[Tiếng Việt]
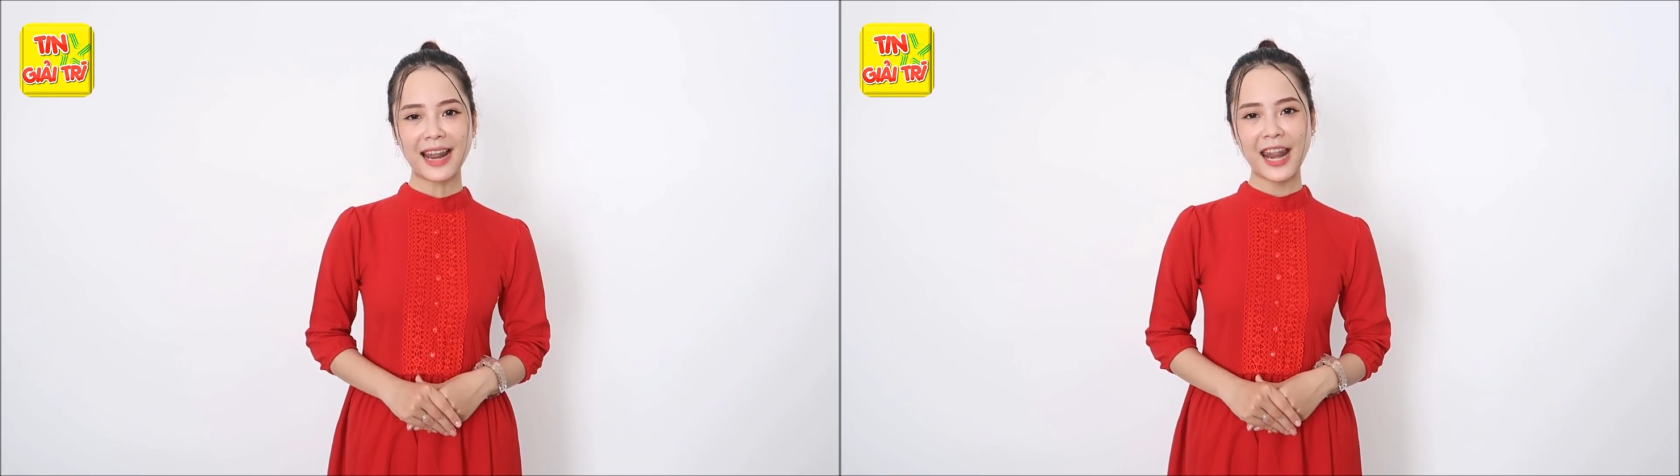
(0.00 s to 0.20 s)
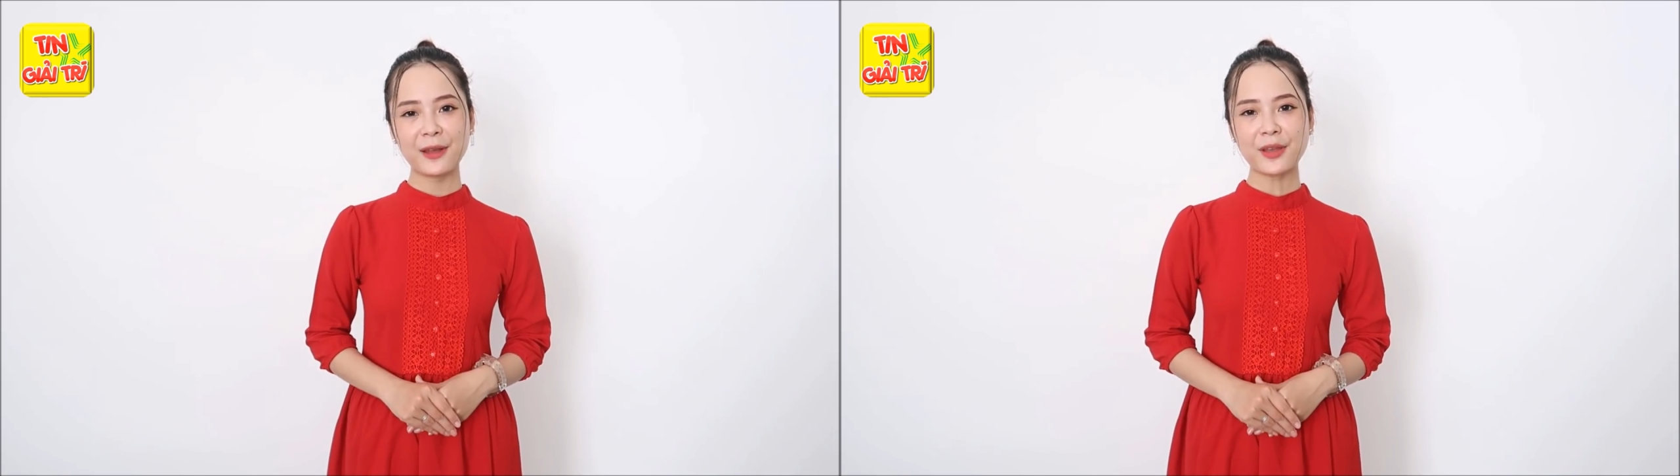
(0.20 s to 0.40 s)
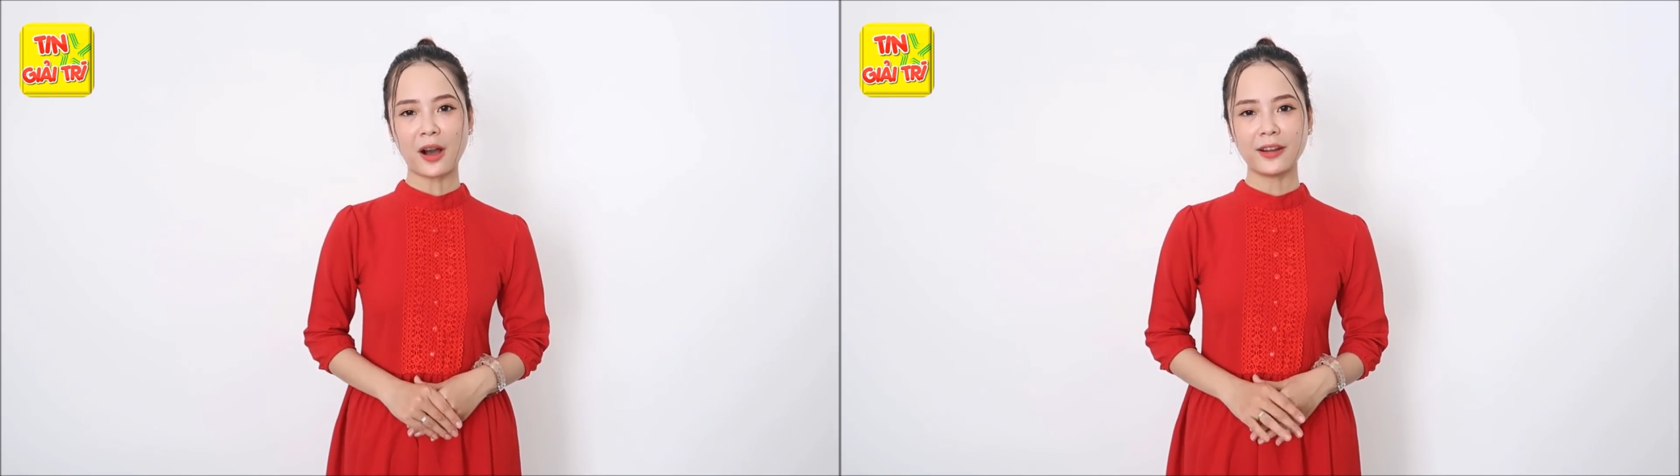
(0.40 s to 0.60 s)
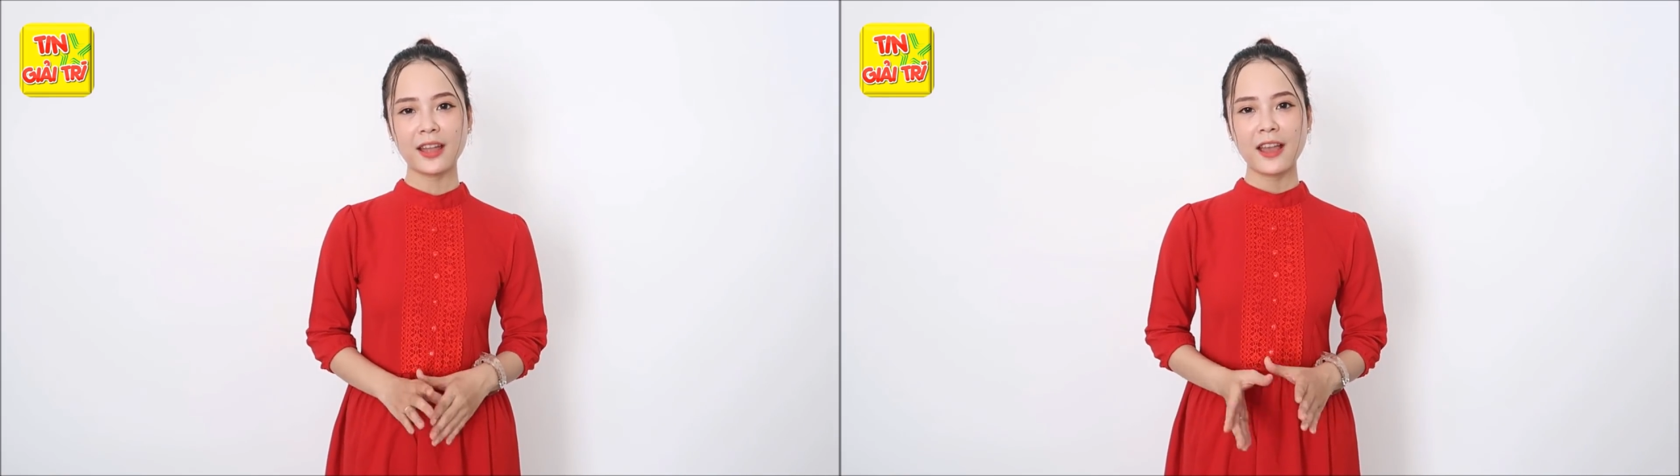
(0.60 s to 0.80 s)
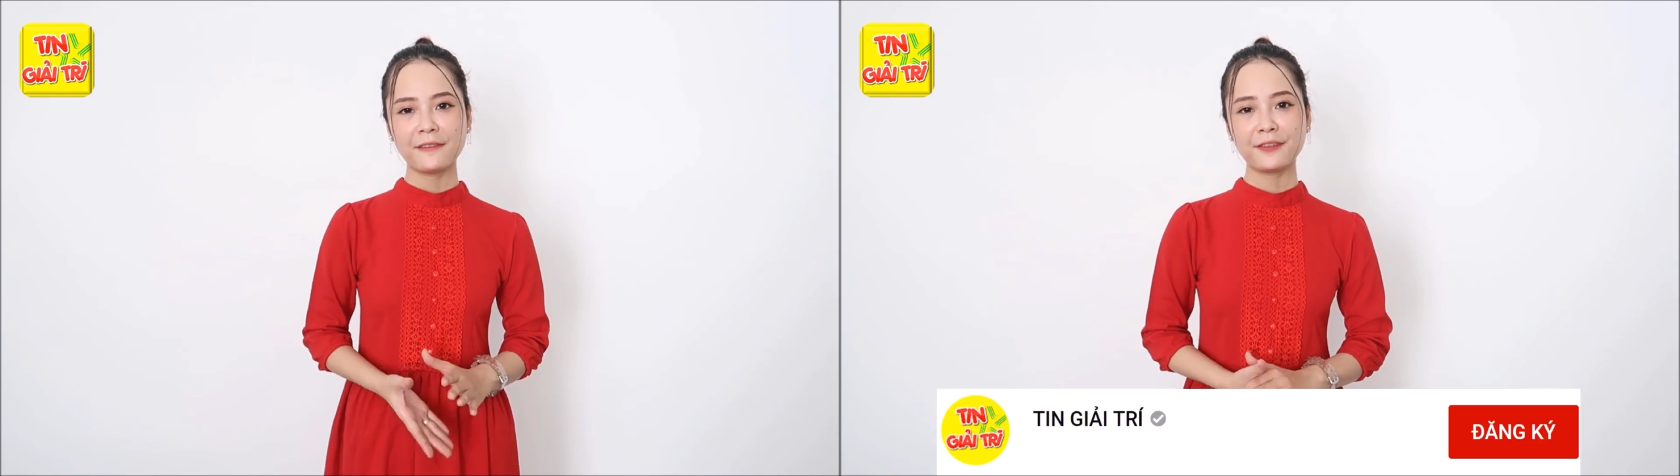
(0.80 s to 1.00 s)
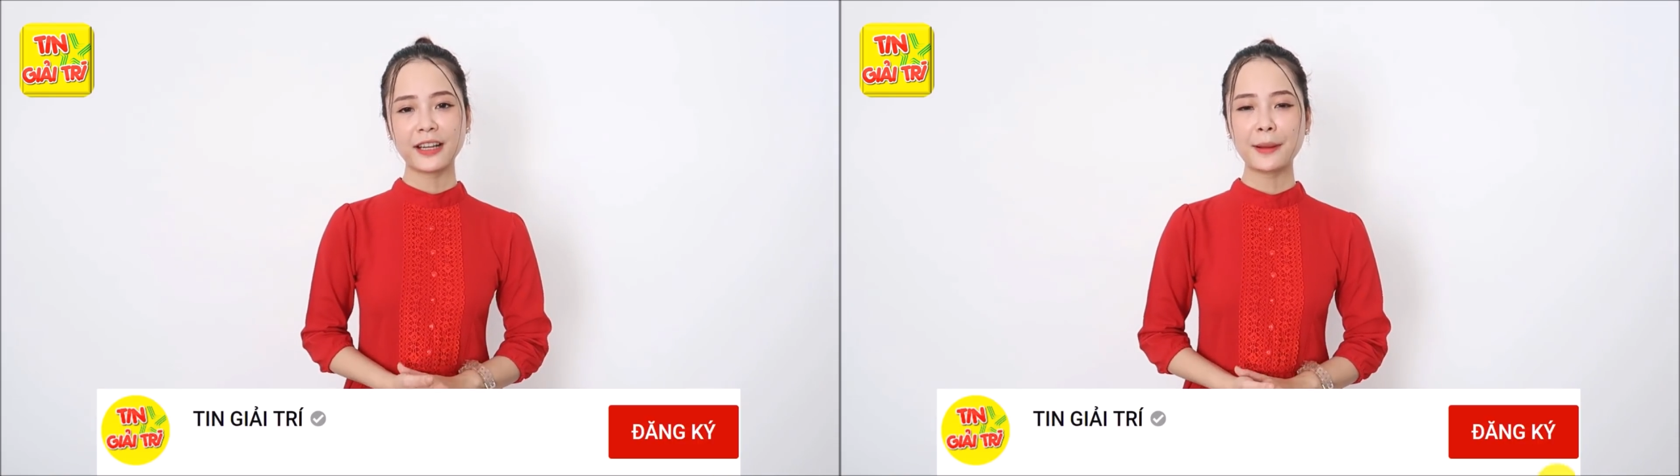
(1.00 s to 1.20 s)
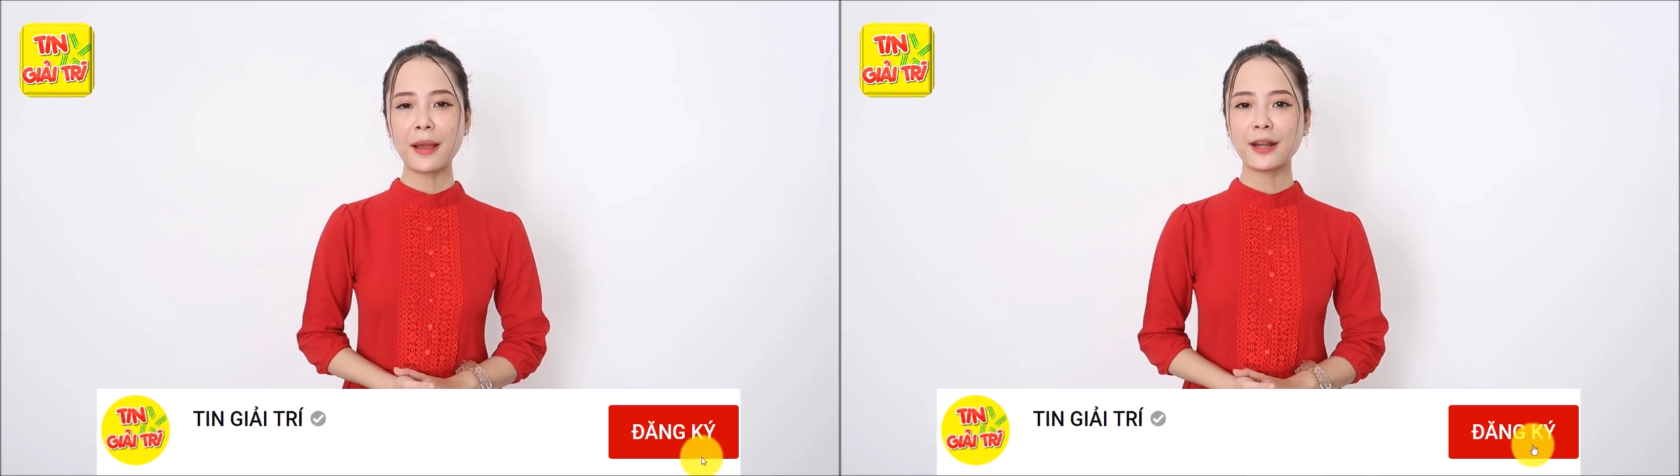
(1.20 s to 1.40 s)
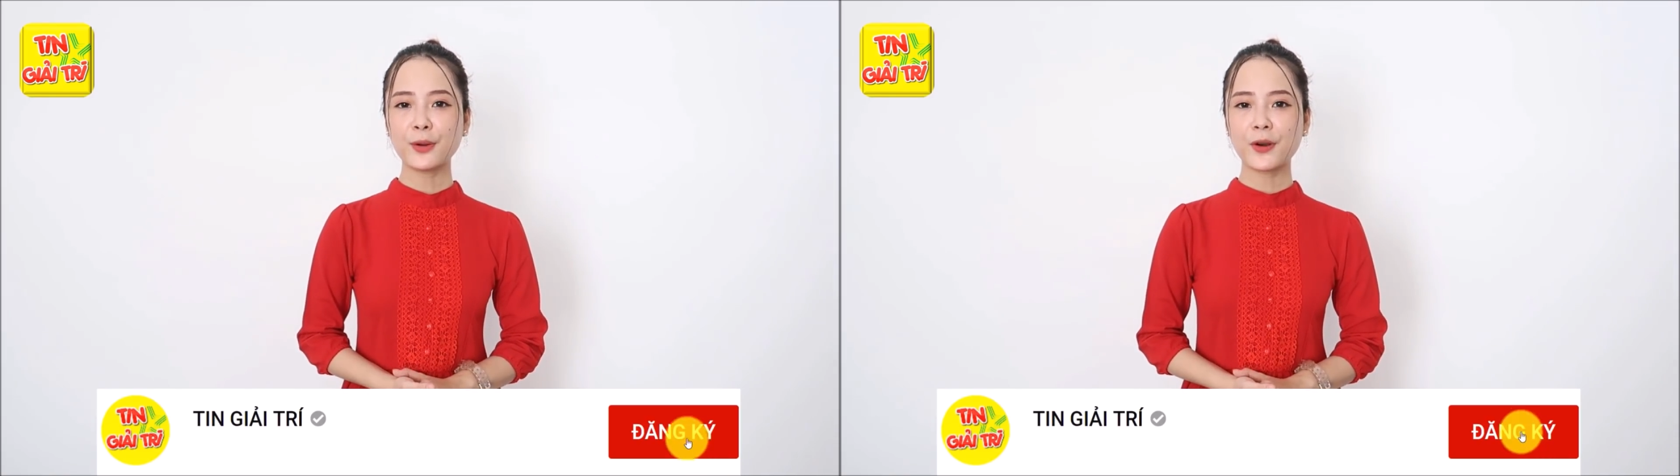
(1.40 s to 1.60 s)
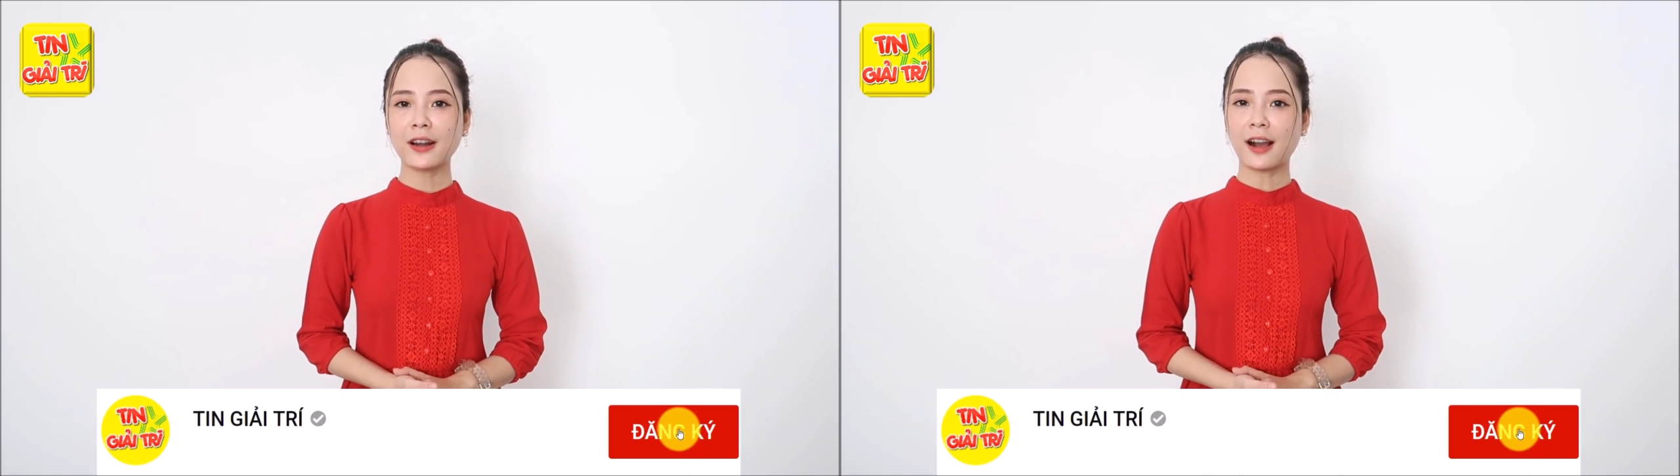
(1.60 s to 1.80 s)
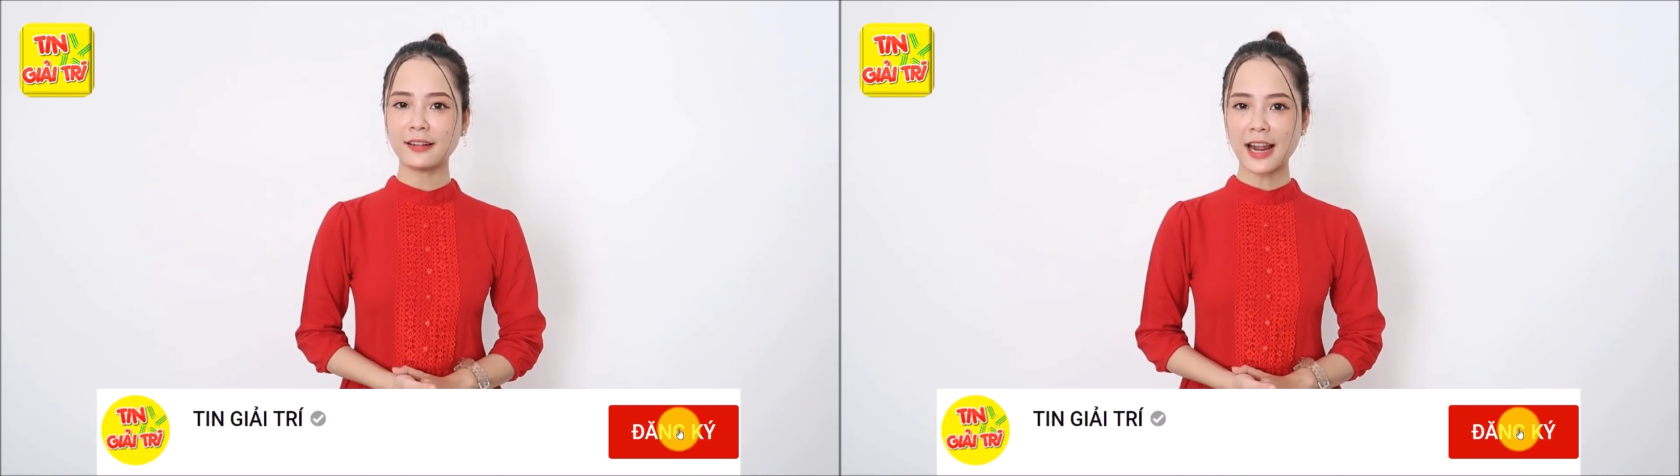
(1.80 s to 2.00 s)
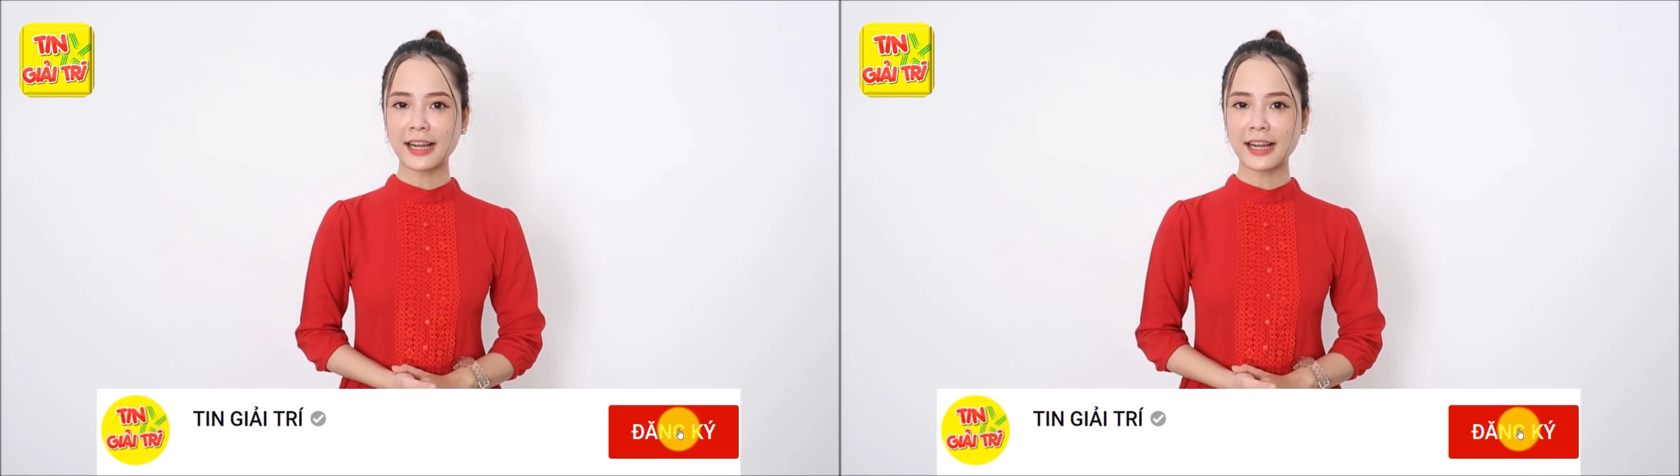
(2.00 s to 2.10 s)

đã theo dõi và các bạn đừng quên ấn